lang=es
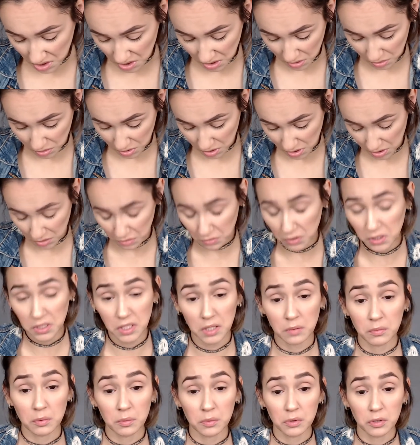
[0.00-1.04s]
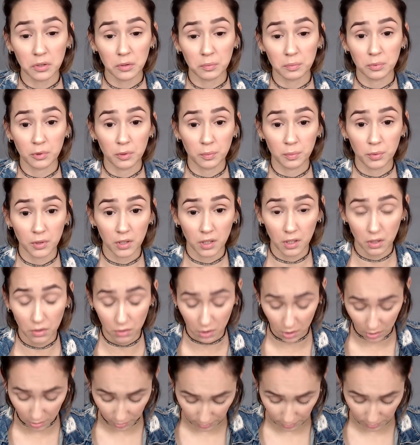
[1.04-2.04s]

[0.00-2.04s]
o sea, en cualquier momento me puedo poner a llorar.